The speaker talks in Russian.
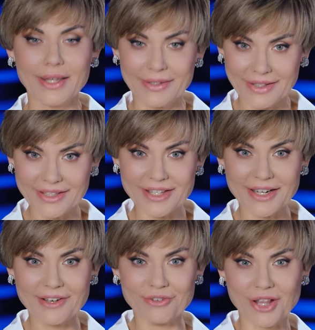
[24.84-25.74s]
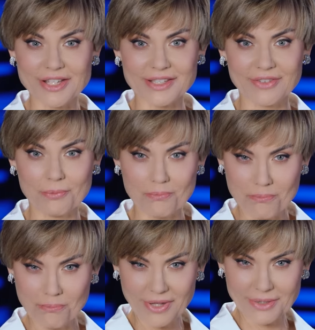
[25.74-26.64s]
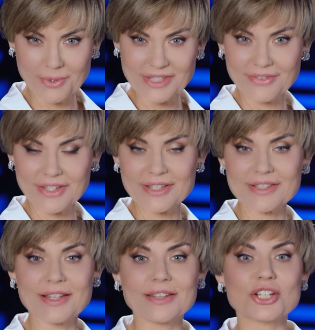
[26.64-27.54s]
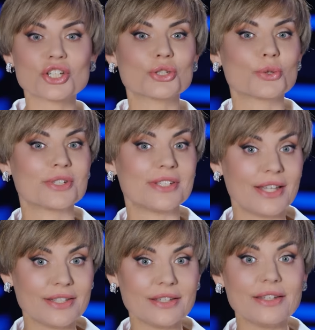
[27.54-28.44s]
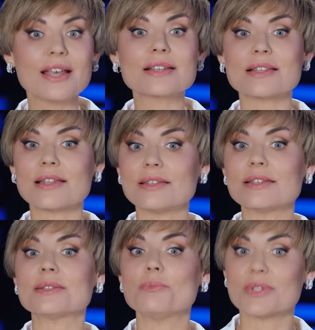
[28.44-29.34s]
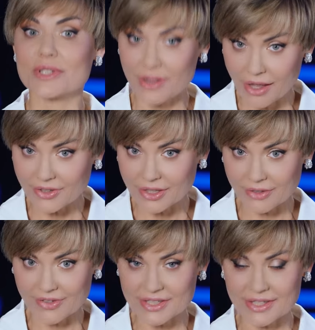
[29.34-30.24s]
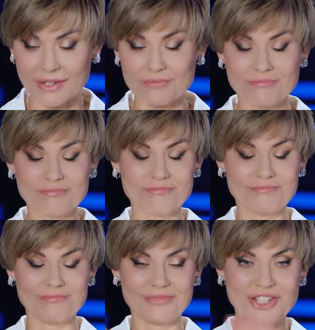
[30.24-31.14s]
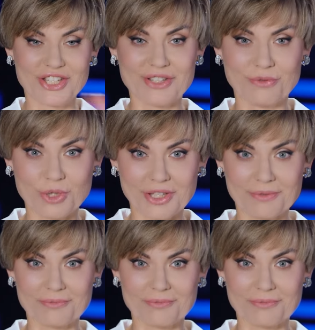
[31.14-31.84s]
Я Наталья Власова. Подписывайтесь на наши соцсети и останетесь без главных новостей. Не сегодня.